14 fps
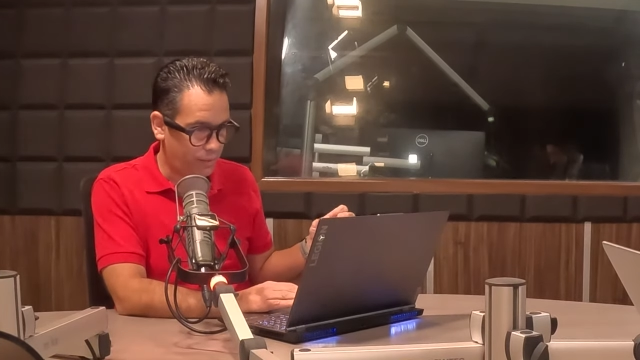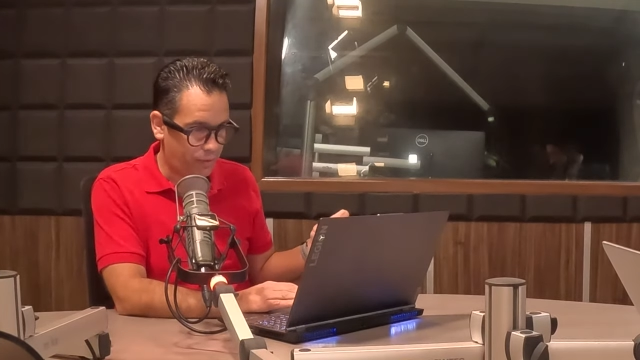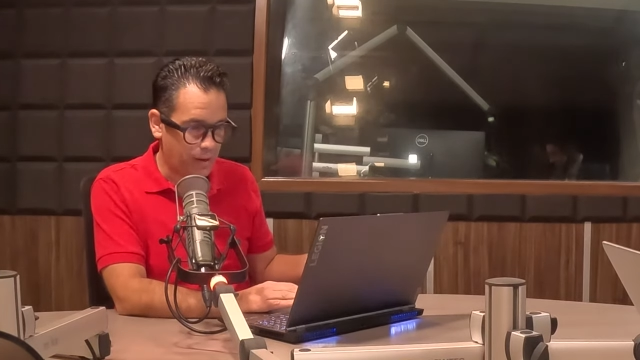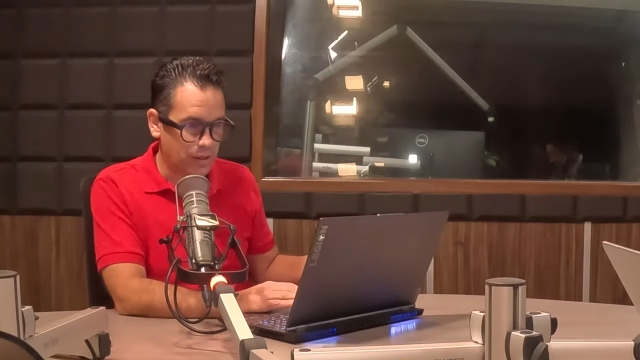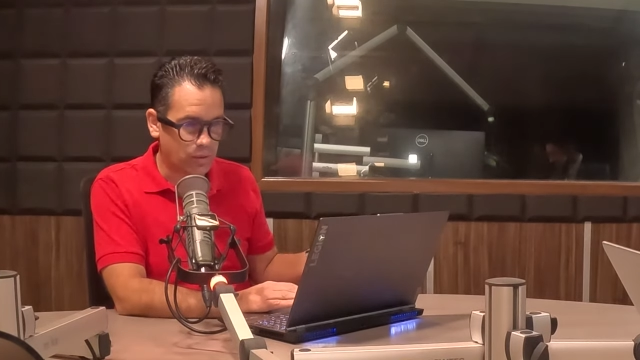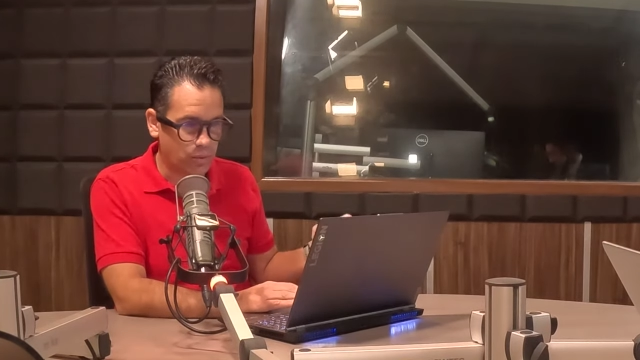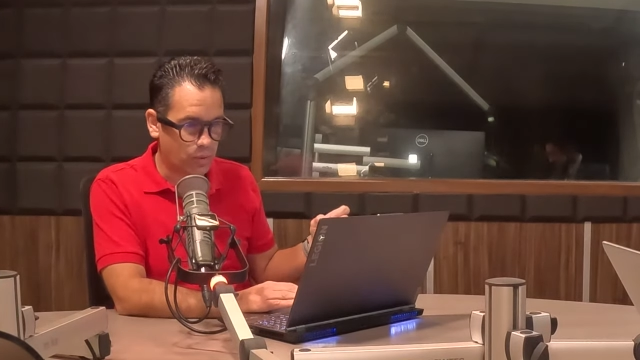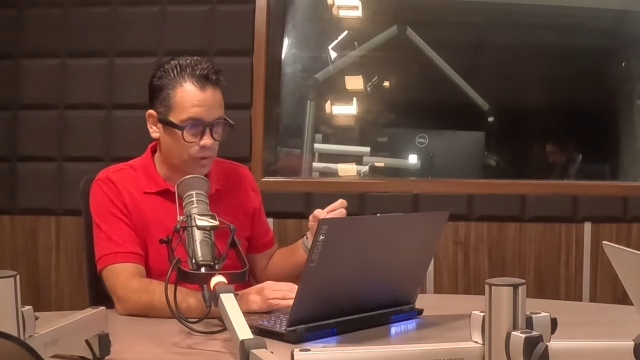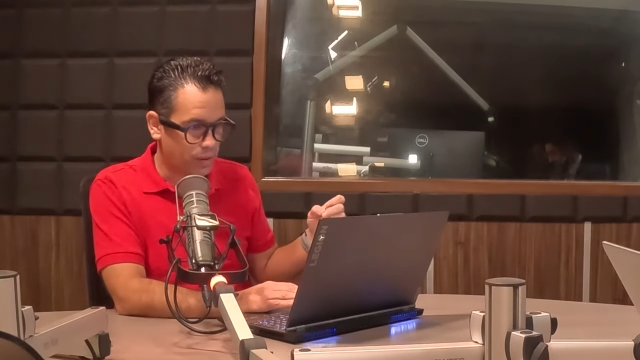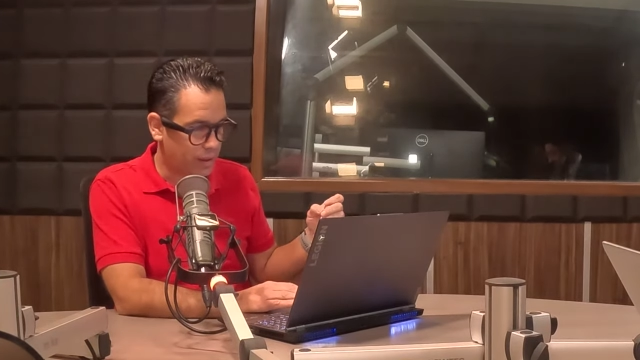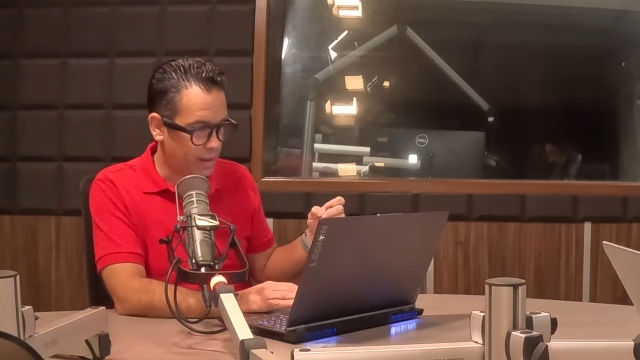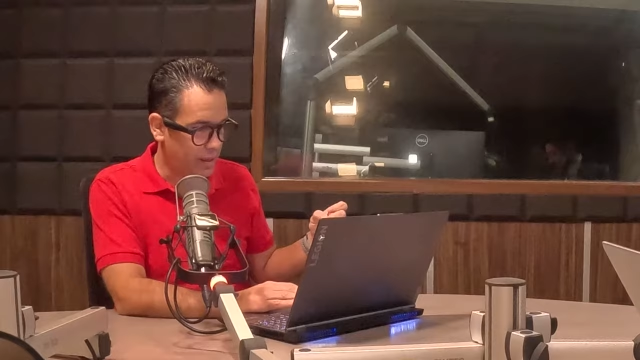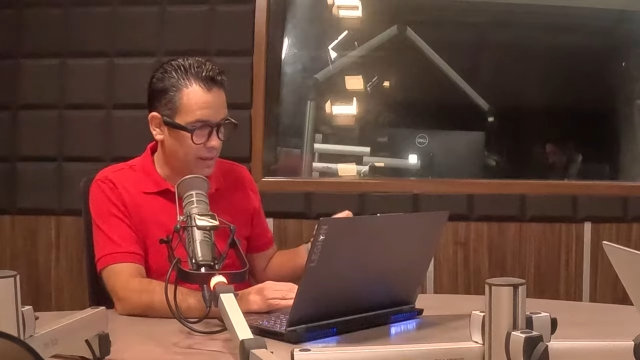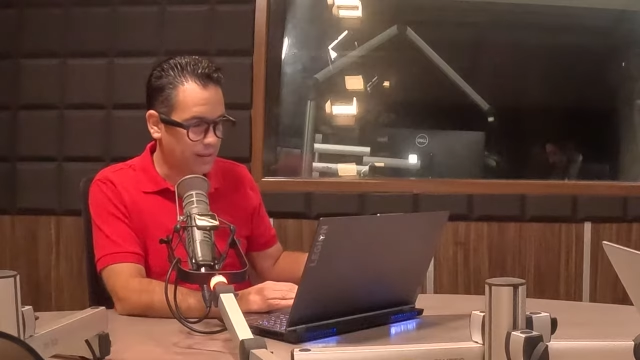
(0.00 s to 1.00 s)
Facebook,
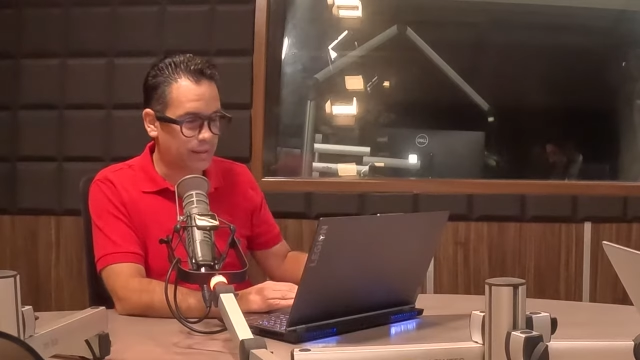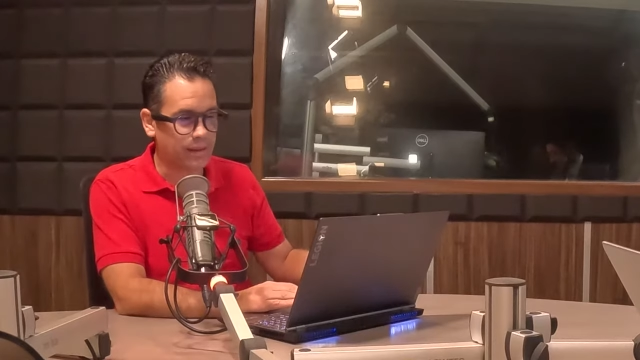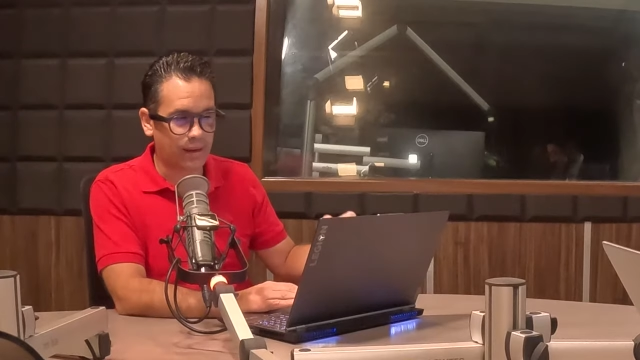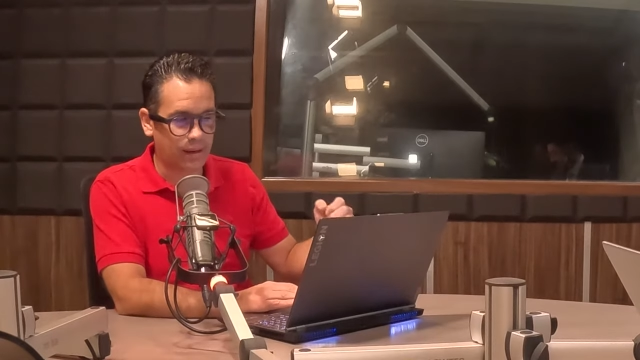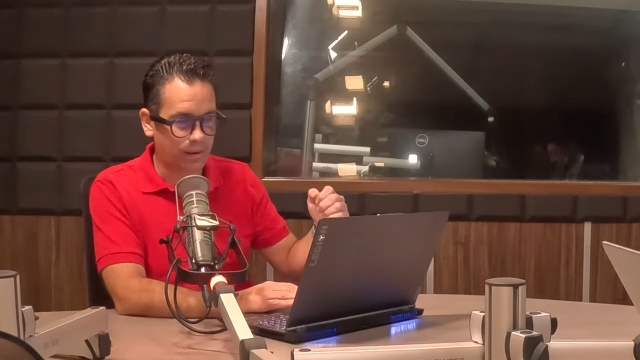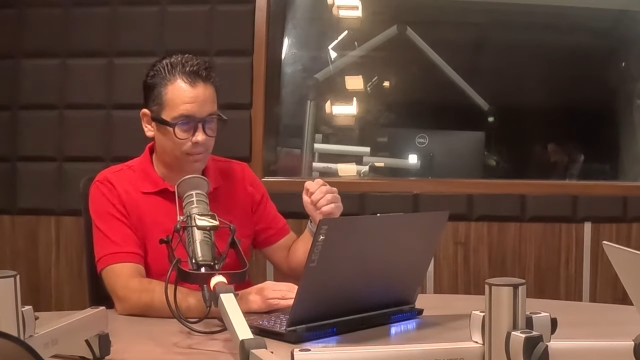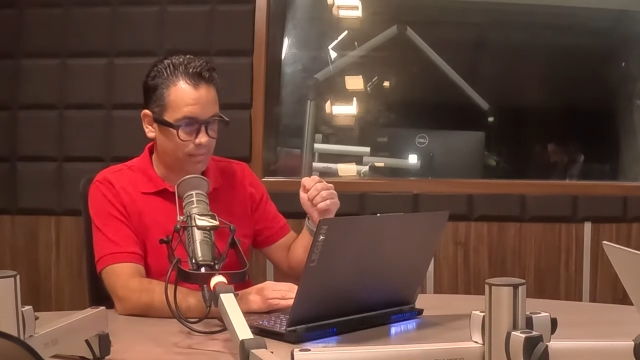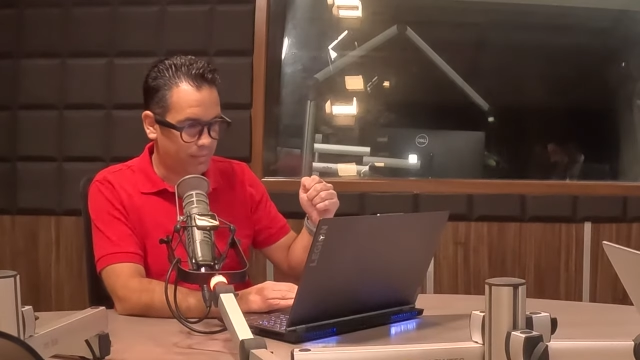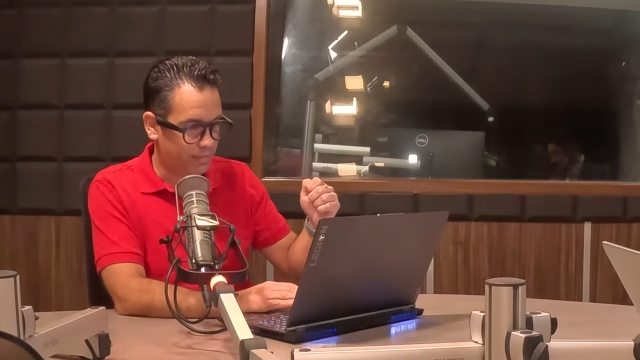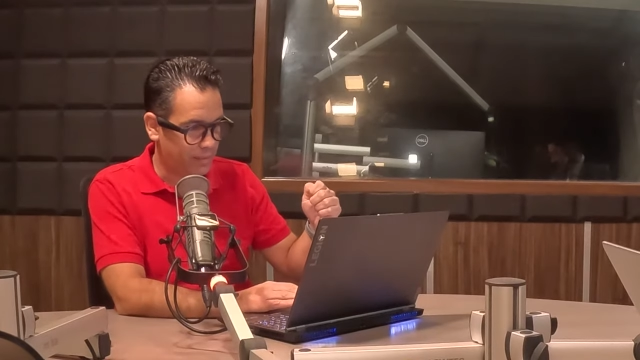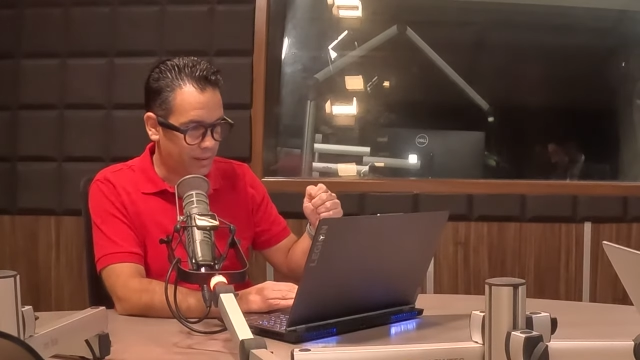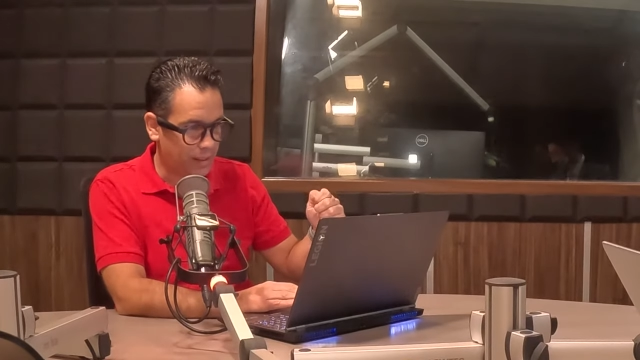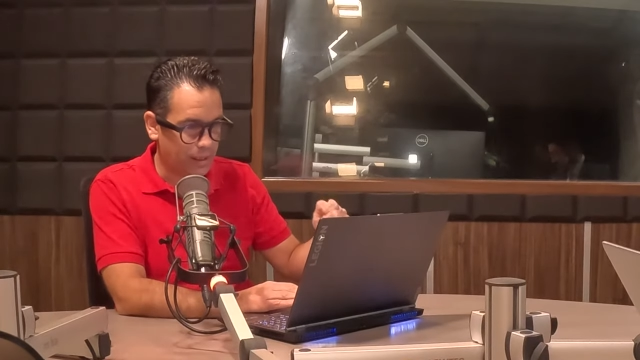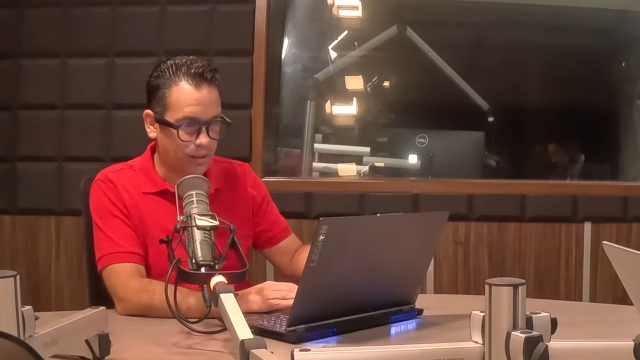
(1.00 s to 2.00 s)
Instagram,
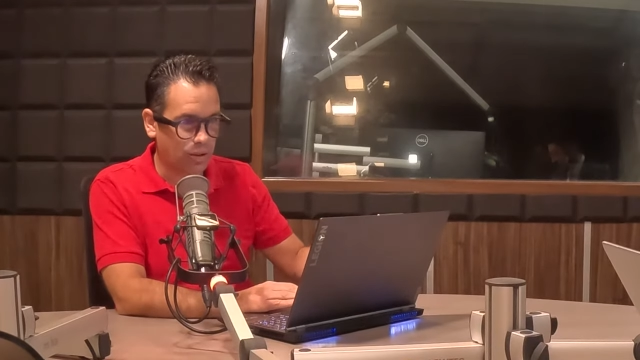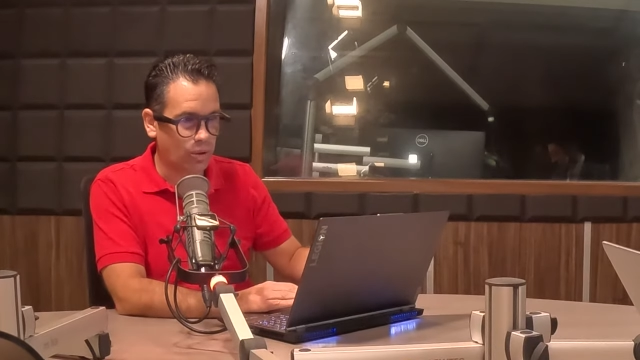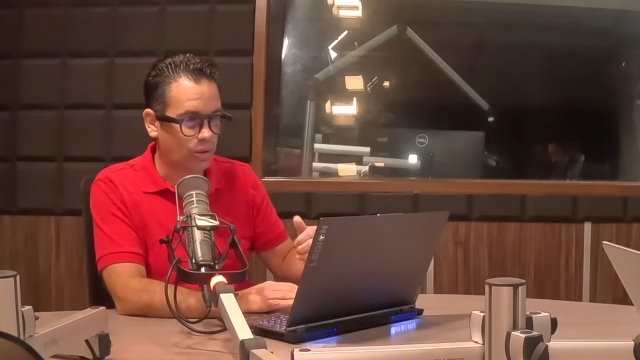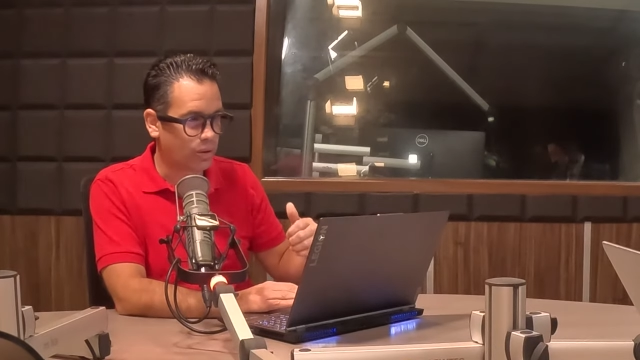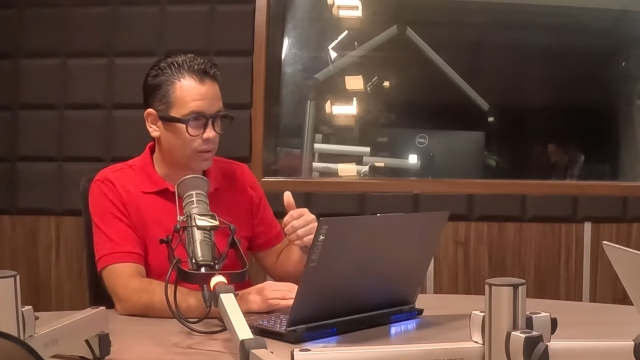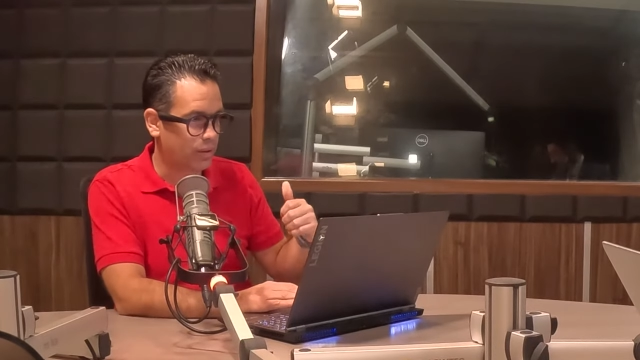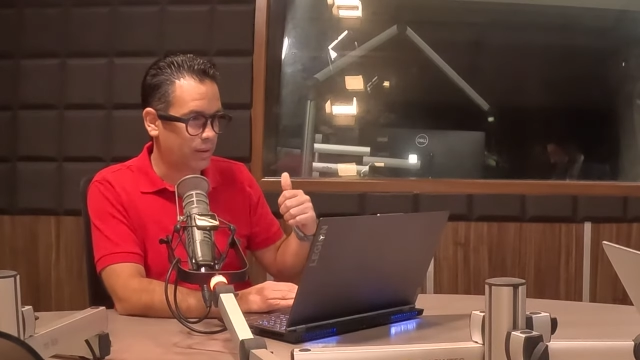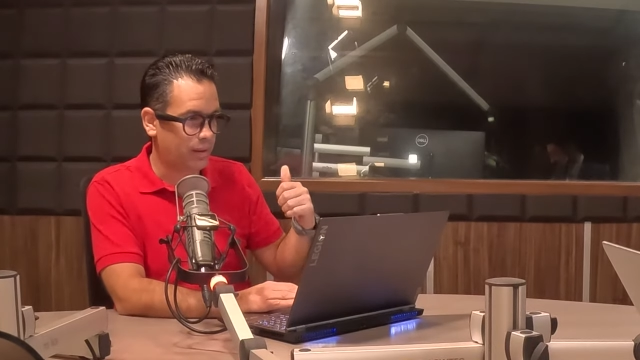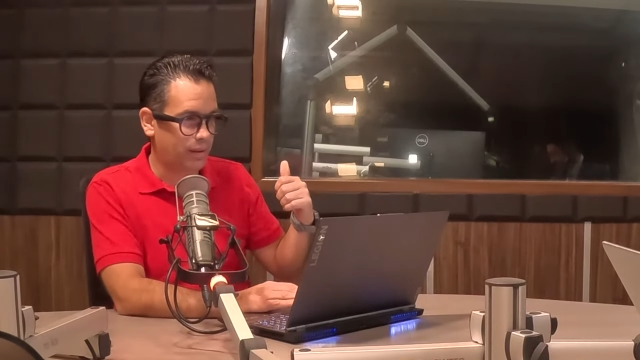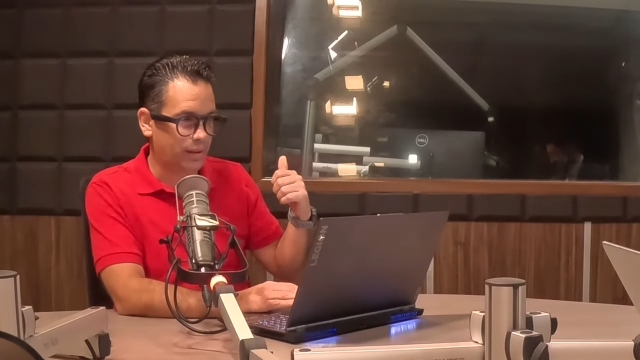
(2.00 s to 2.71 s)
TikTok,